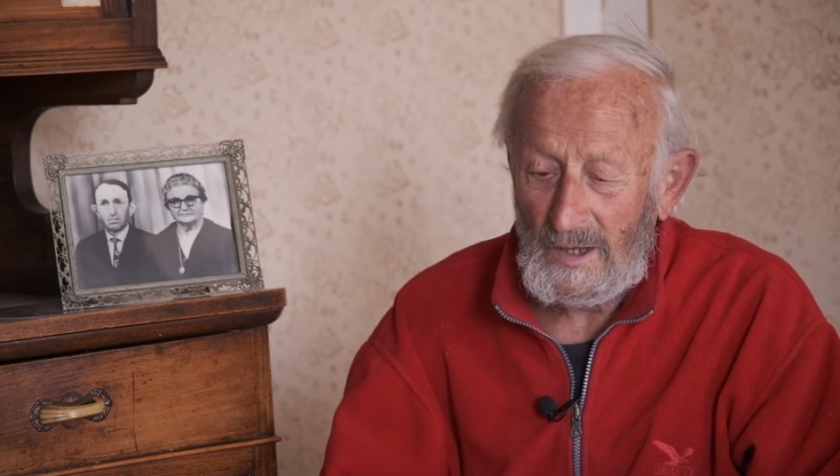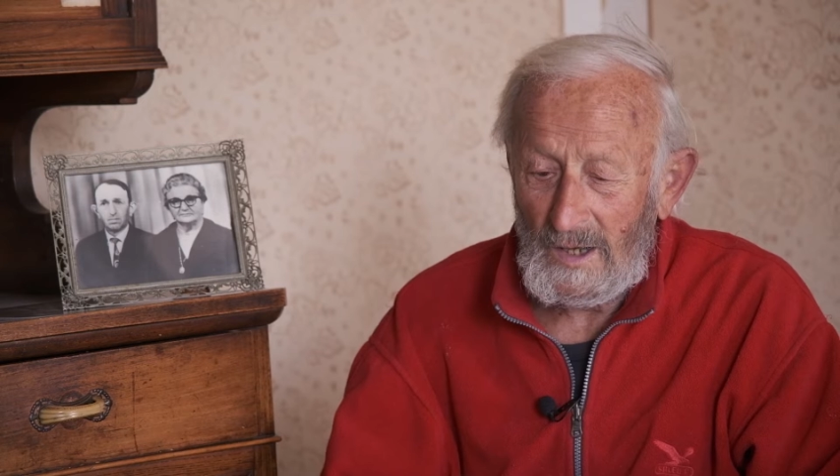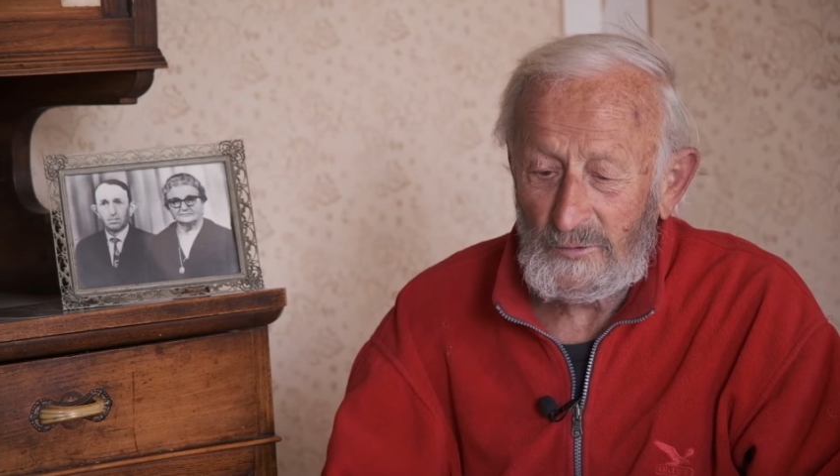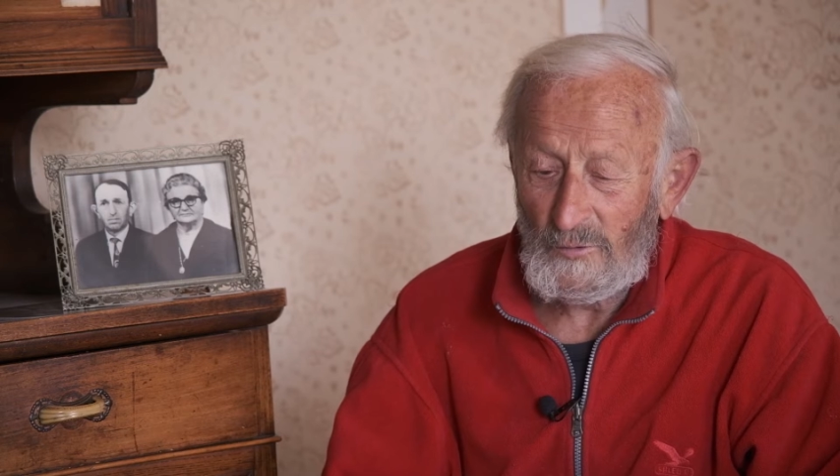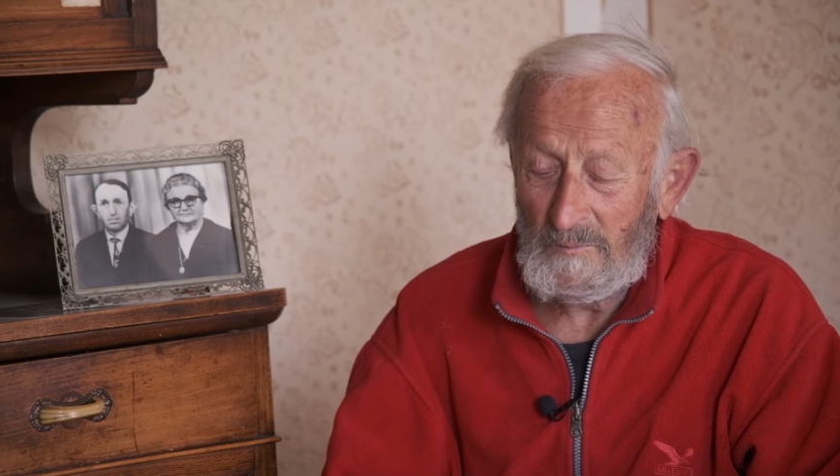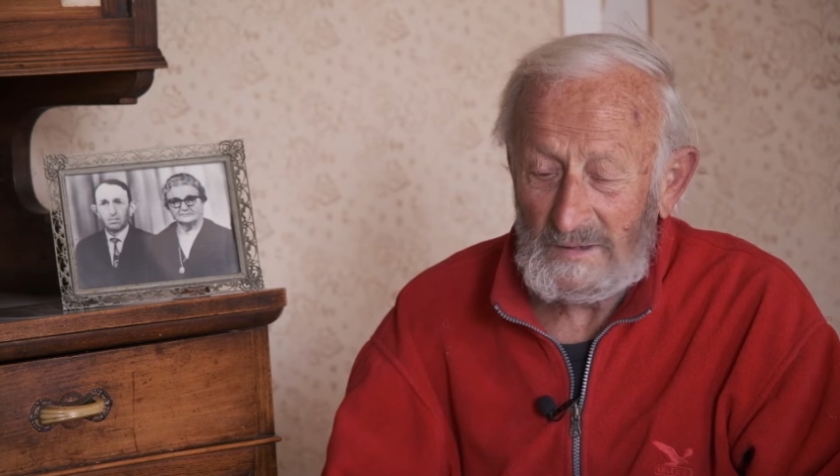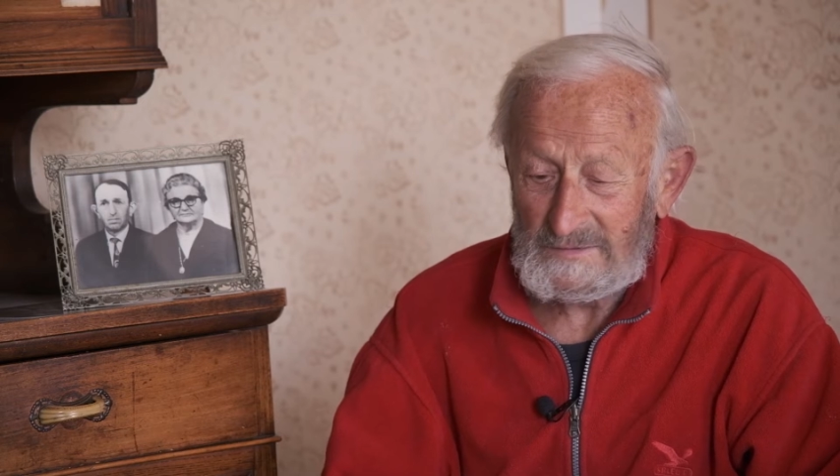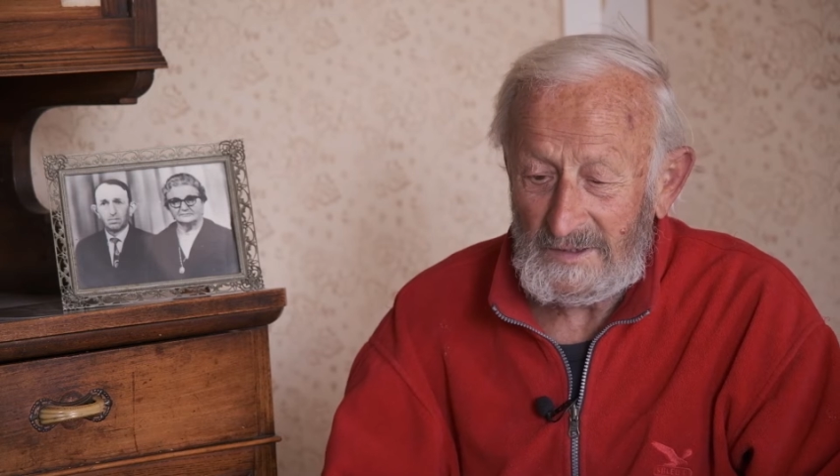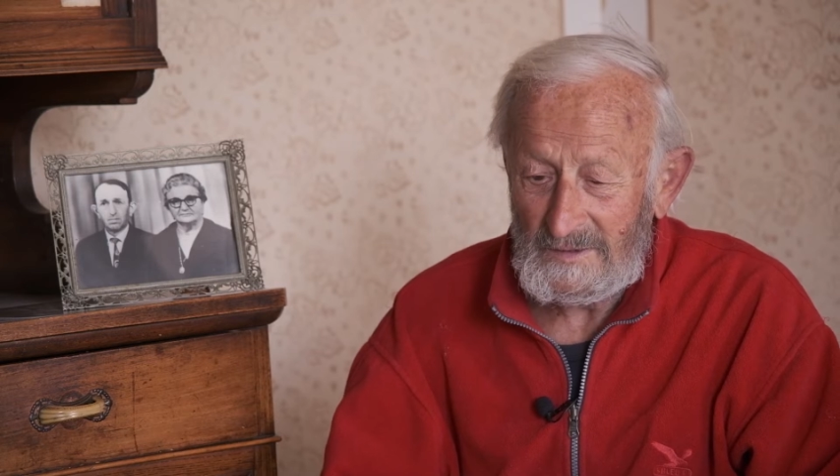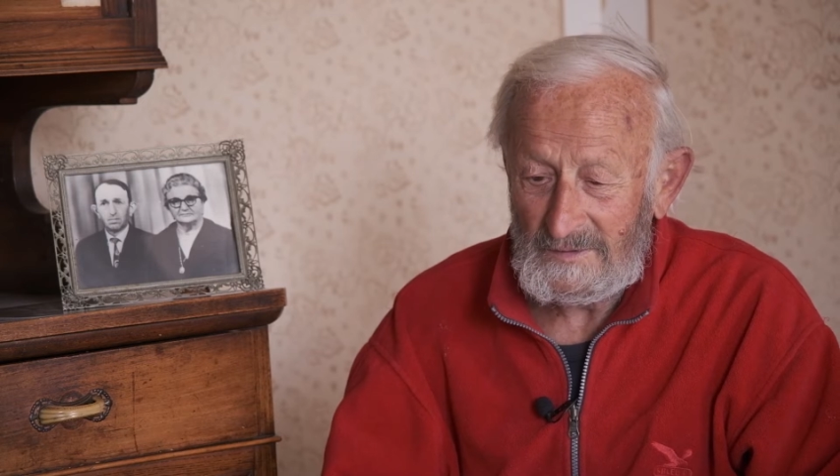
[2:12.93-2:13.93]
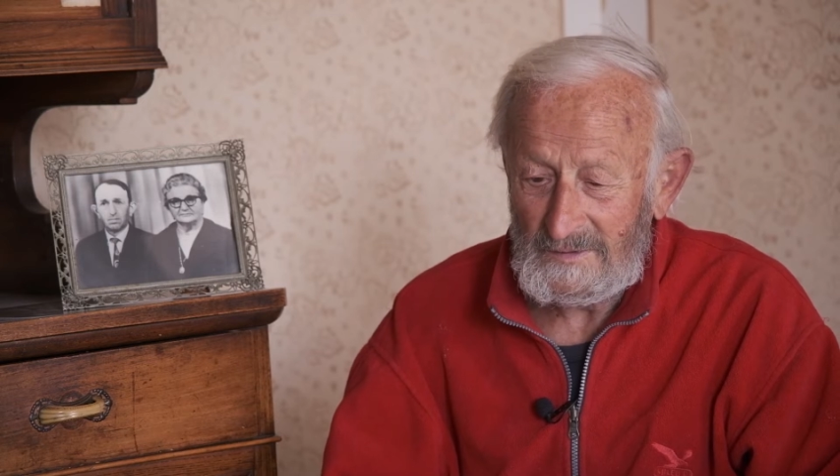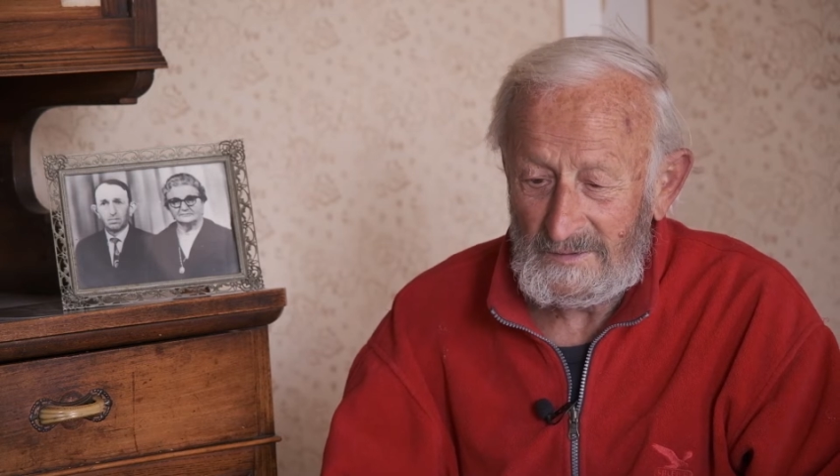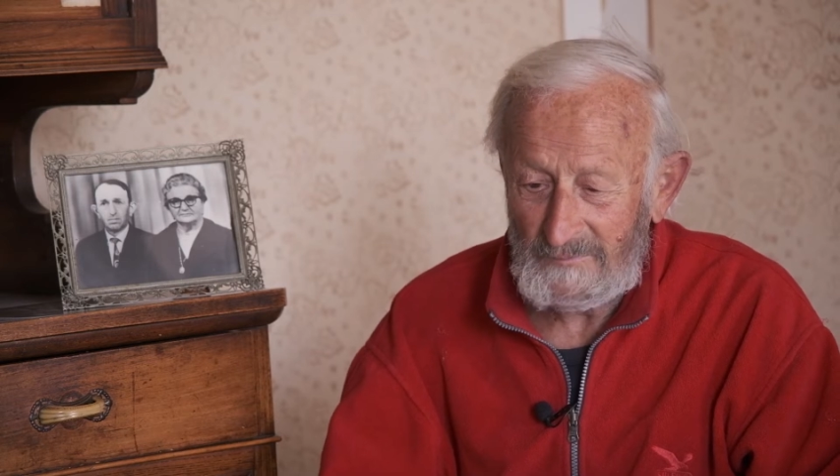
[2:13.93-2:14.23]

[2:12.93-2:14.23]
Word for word: ai combattenti.